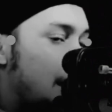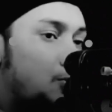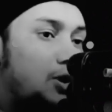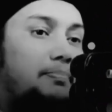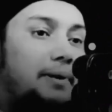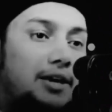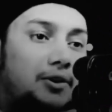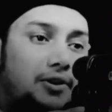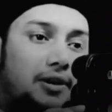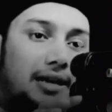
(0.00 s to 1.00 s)
আর ওই
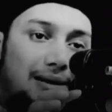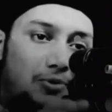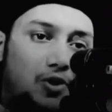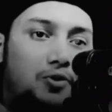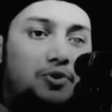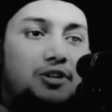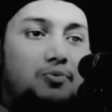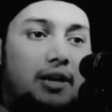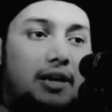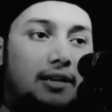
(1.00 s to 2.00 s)
পানি ওটার নামও নবীজি
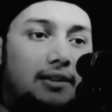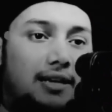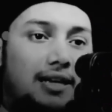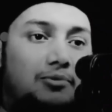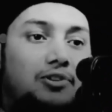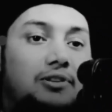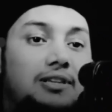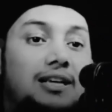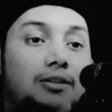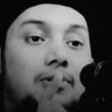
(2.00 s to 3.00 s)
বলে গেলেন তার নাম হচ্ছে
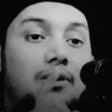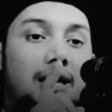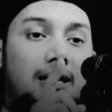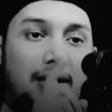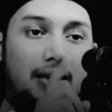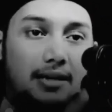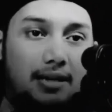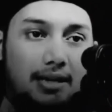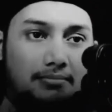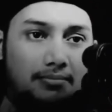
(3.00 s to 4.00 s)
তিনাতুল খাবাল
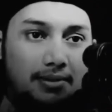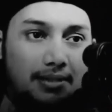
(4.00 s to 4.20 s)
কি নাম